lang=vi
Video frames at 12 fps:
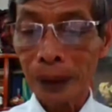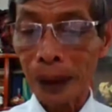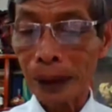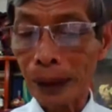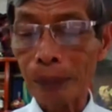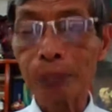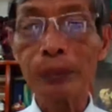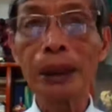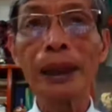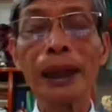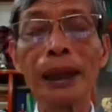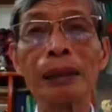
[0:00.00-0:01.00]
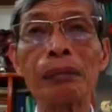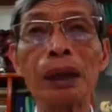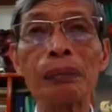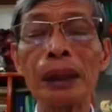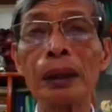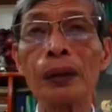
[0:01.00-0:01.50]
tại vì 50 ngày
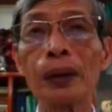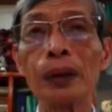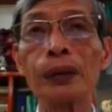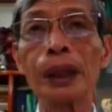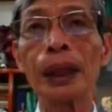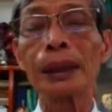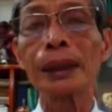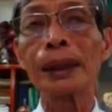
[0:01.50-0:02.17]
mà bị ngộ độc hữu cơ,